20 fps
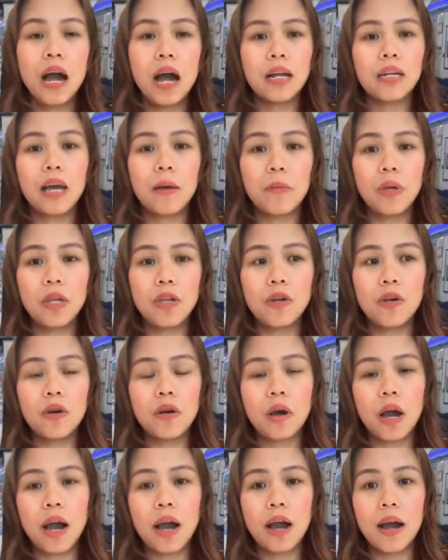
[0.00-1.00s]
Ang dami
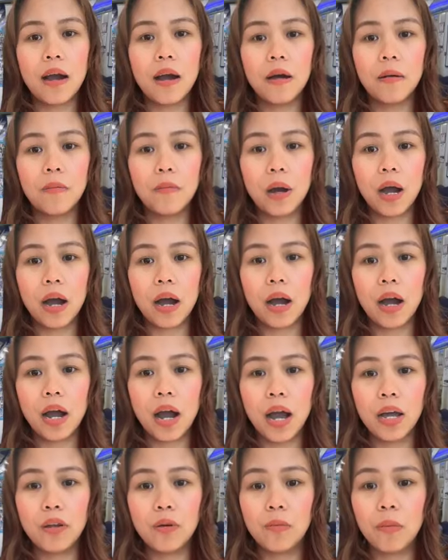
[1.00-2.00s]
niyong uh,
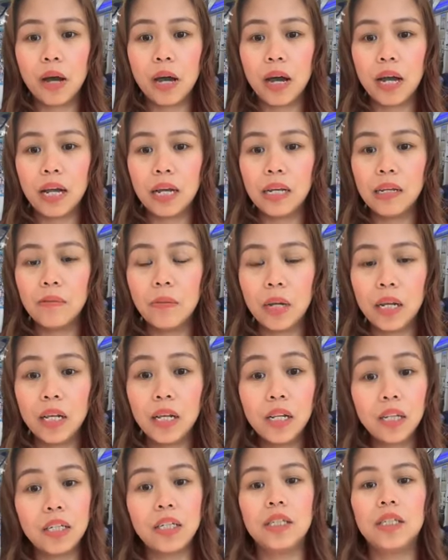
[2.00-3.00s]
ma, ano, ma,
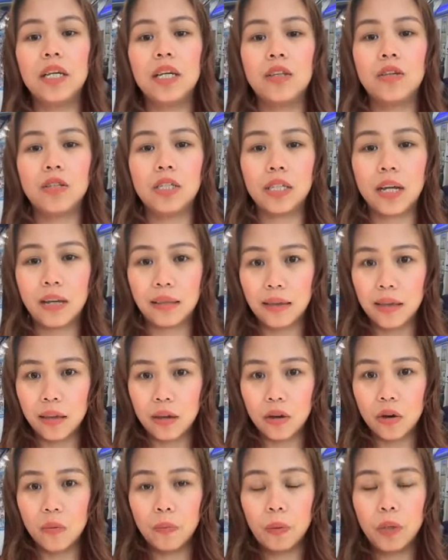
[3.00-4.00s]
malilearn dito sa
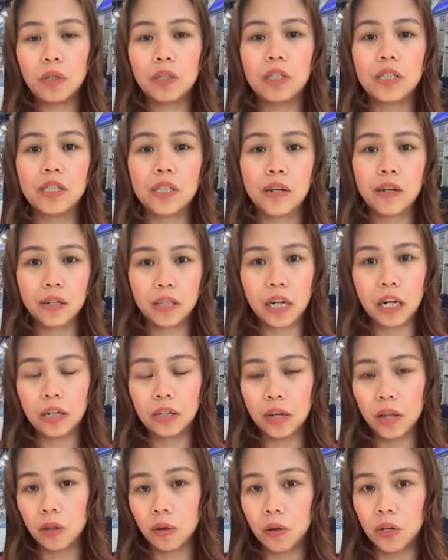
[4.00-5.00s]
ating computer
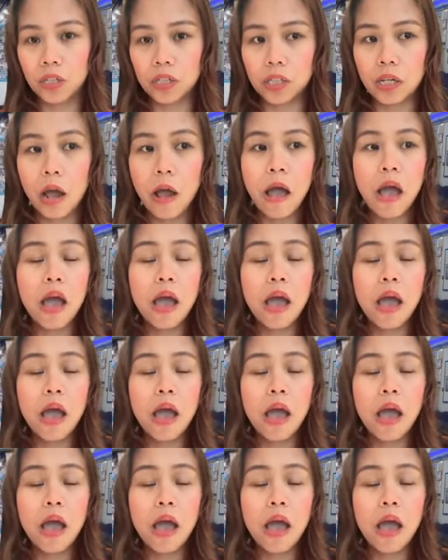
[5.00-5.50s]
secretarial course.